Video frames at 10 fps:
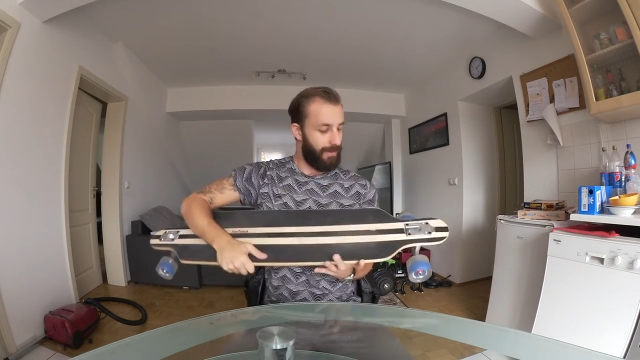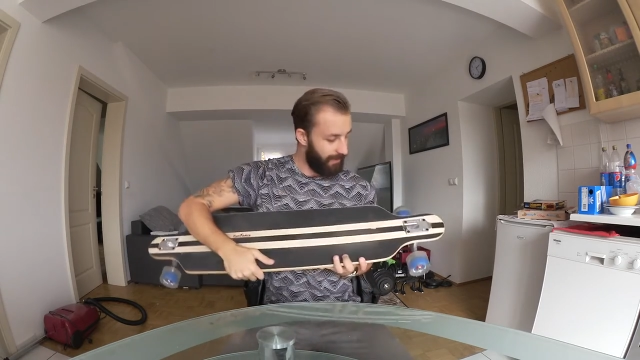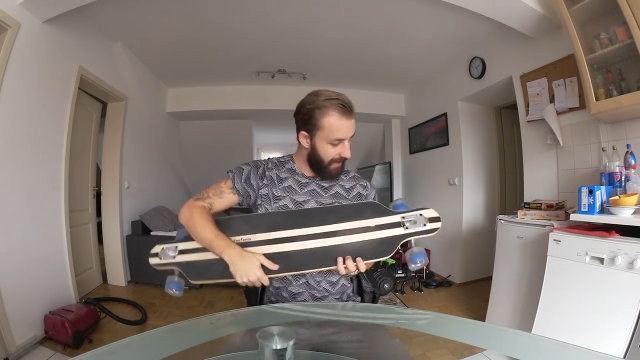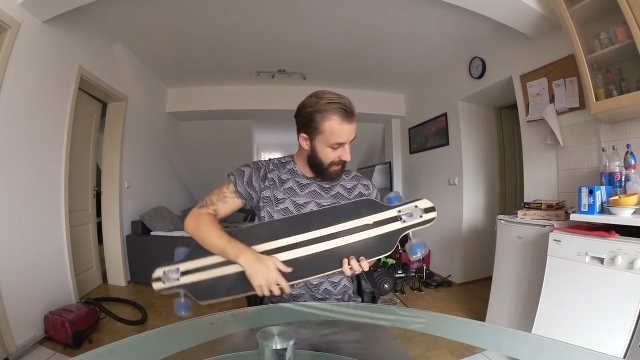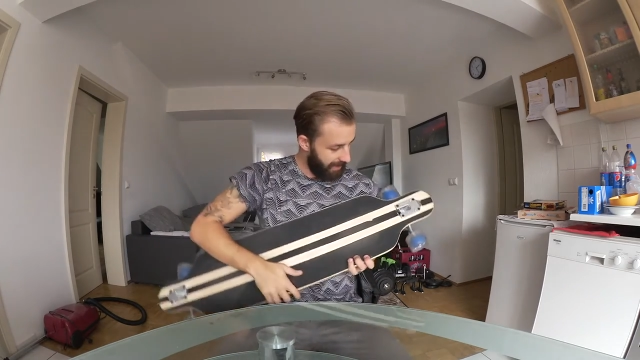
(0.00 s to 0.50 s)

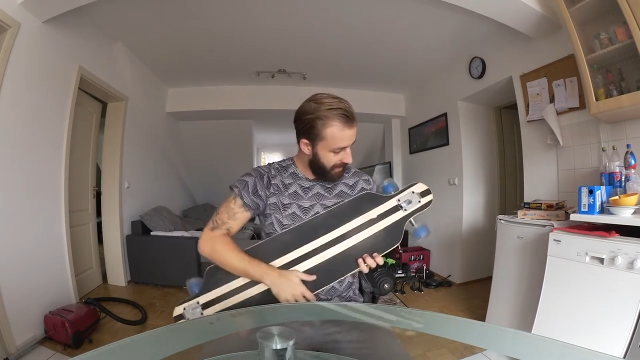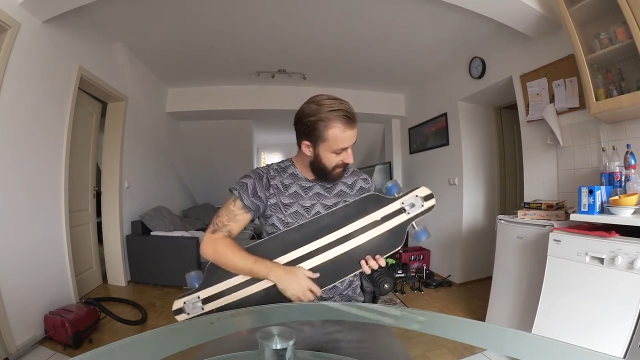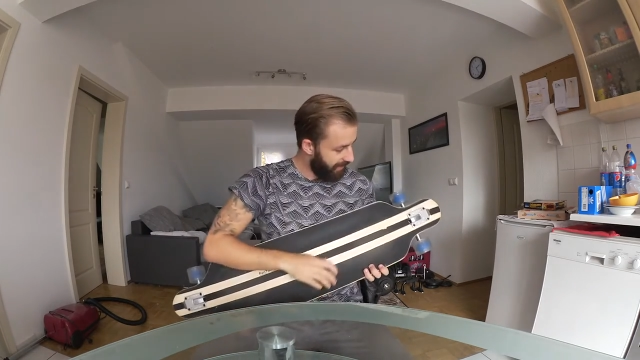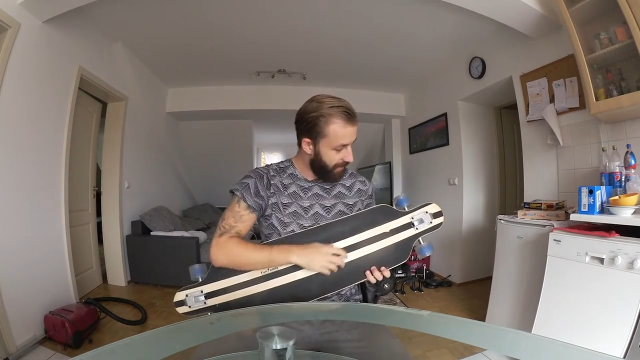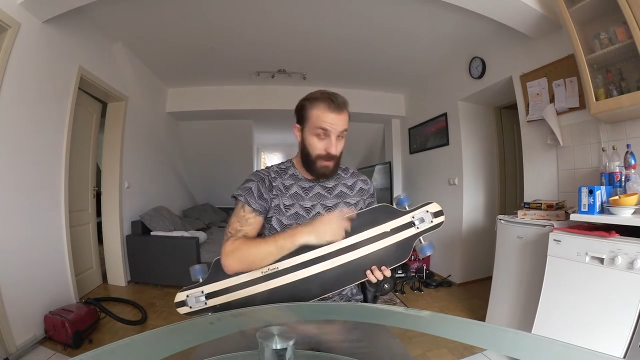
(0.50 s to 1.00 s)
Von wegen
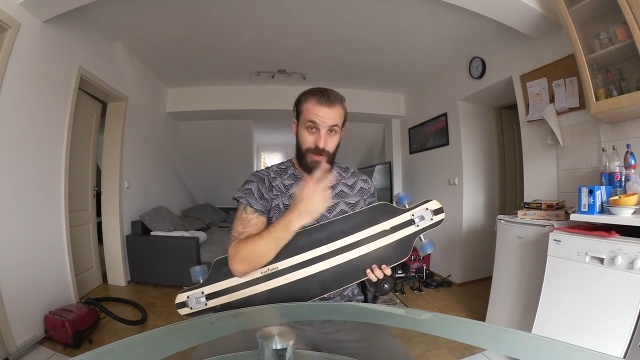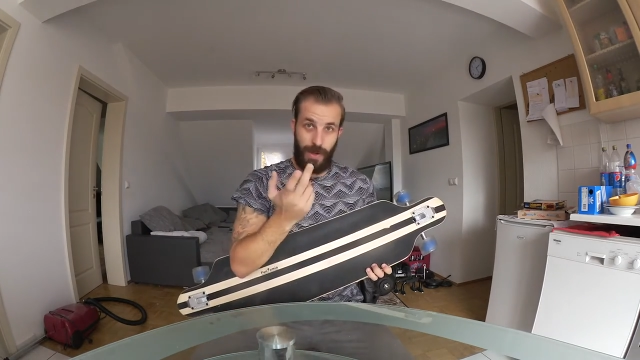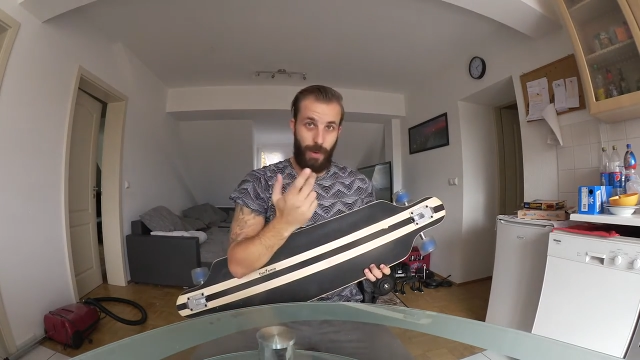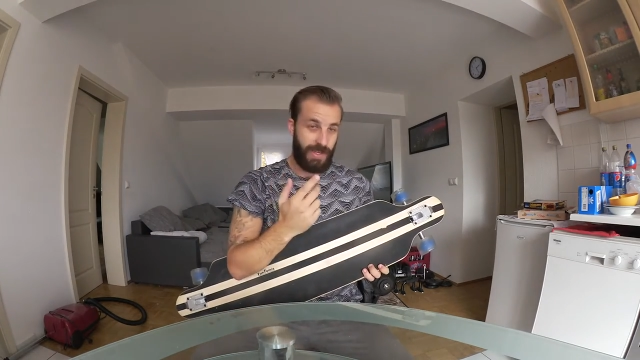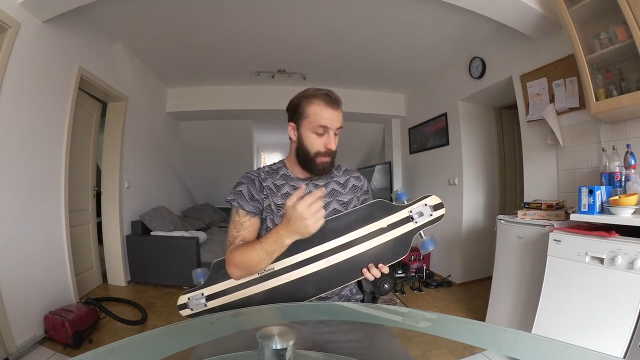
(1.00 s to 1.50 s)
hier, wo ich
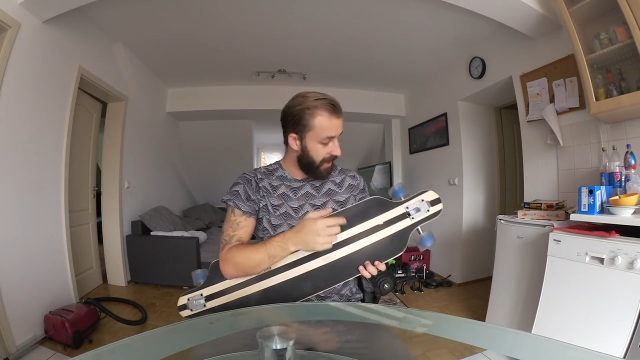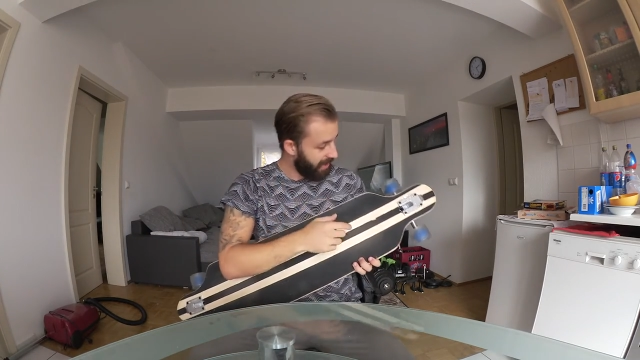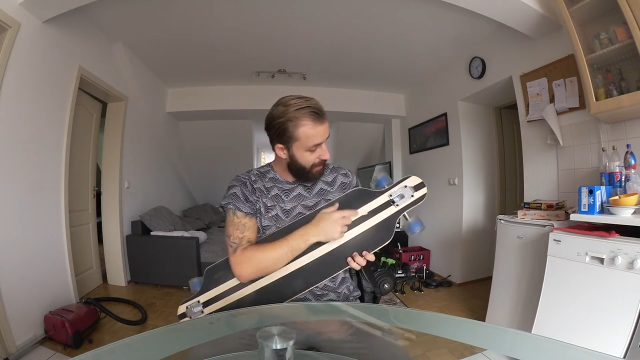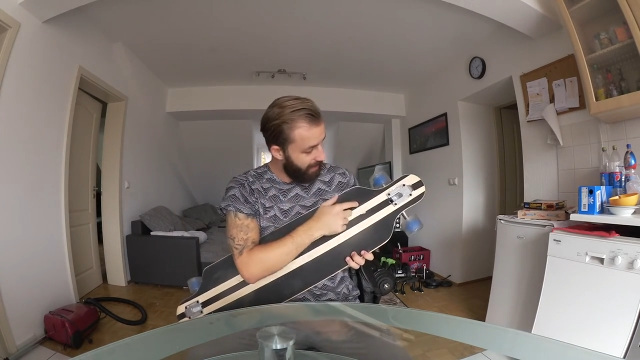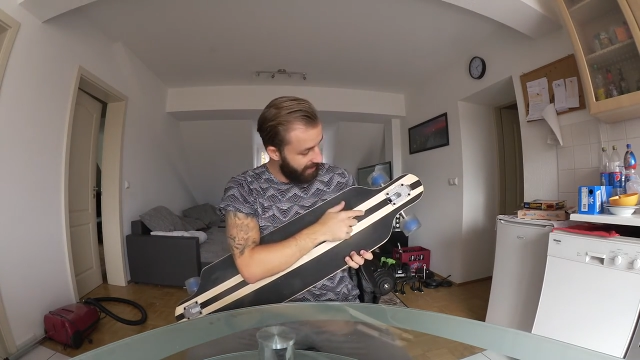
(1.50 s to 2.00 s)
schon
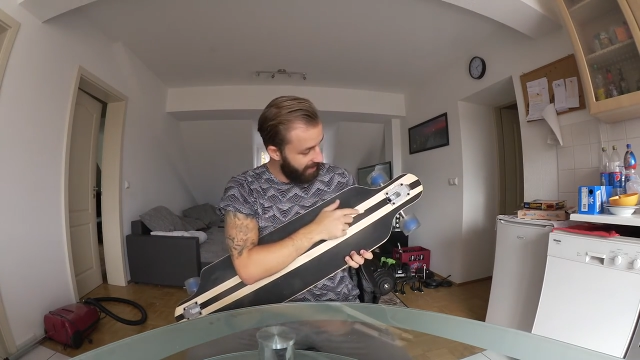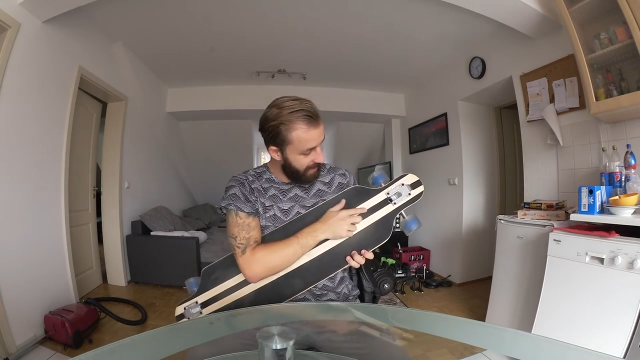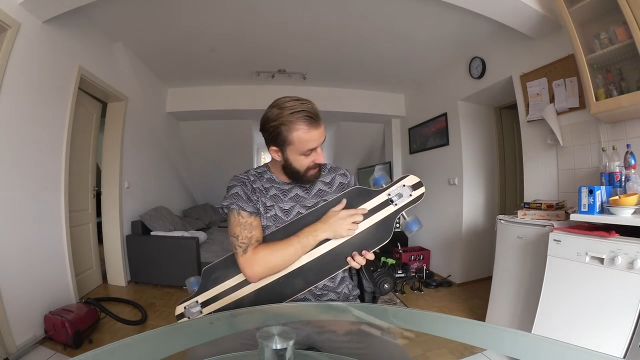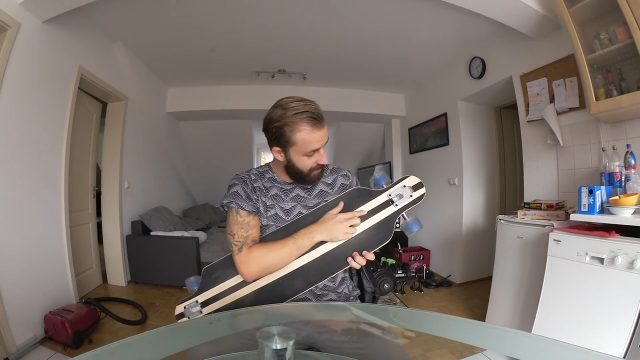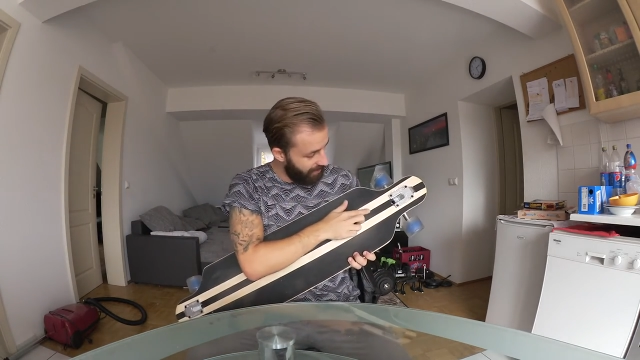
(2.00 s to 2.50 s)
ausgepackt habe,
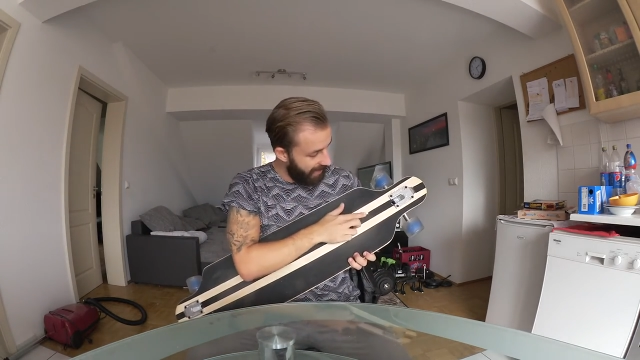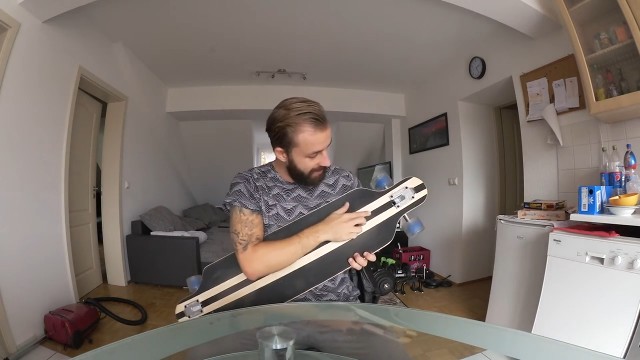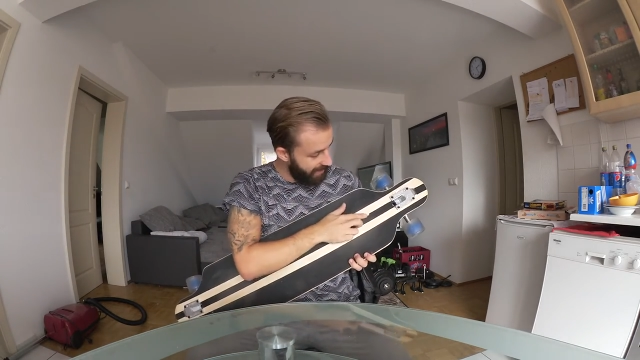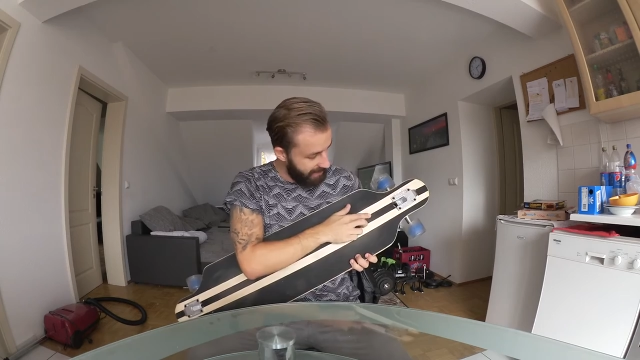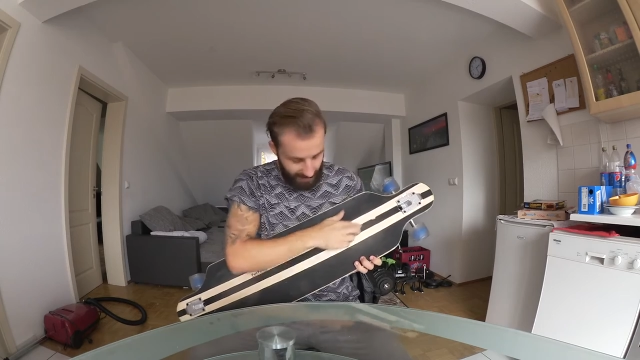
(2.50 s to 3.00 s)
hier ist es schon
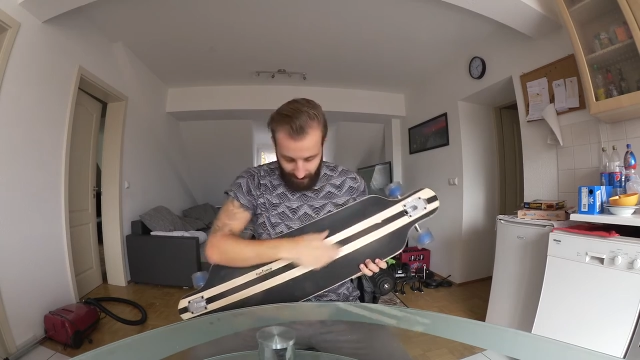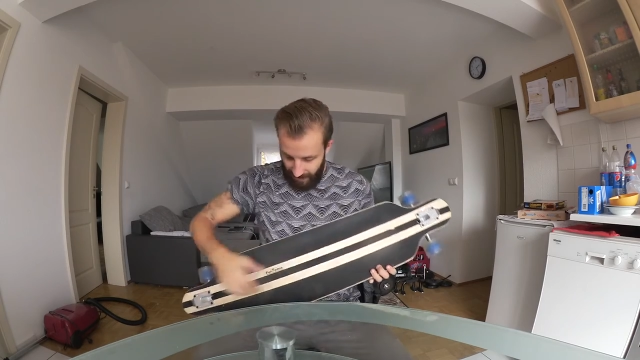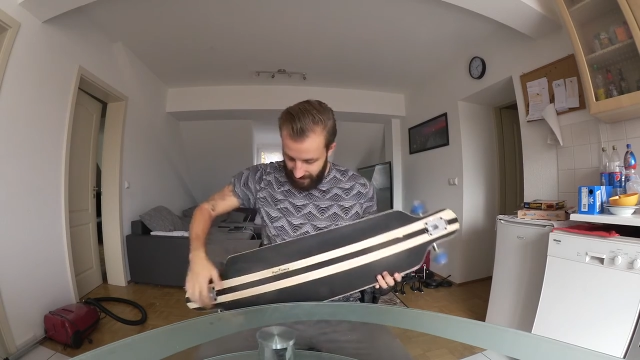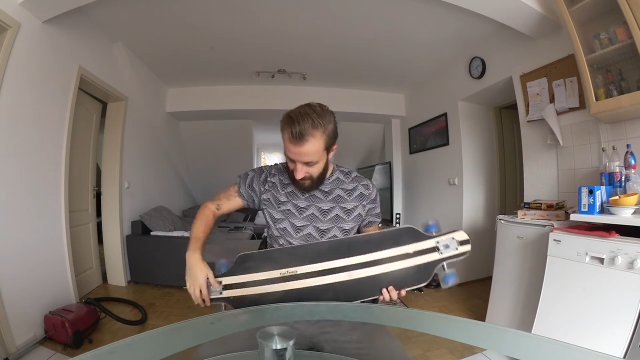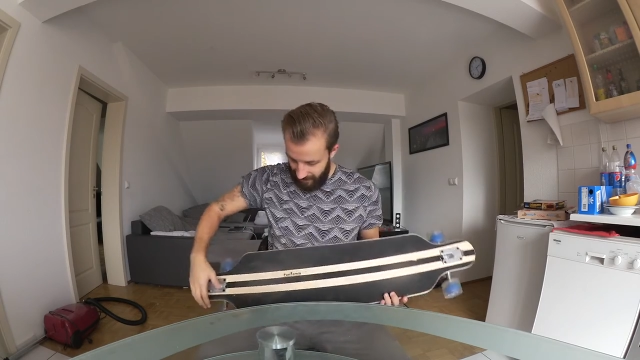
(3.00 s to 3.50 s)
angerissen
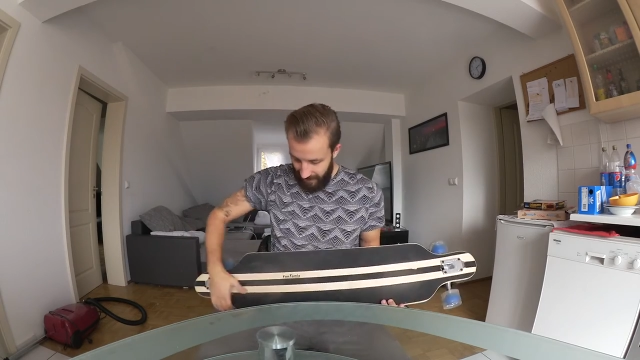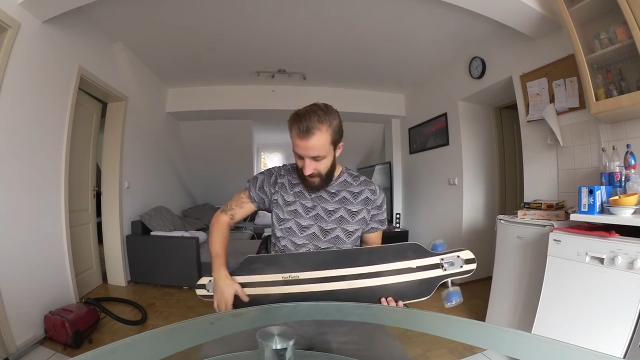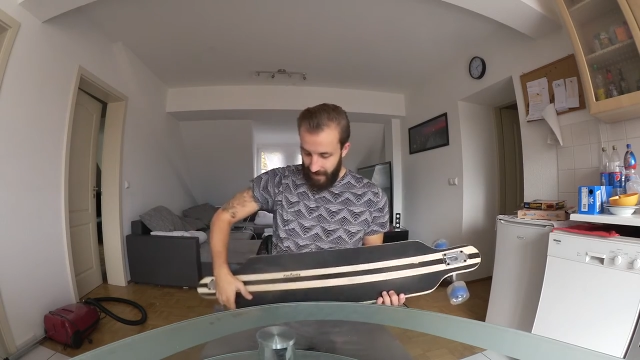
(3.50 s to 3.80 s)
gewesen.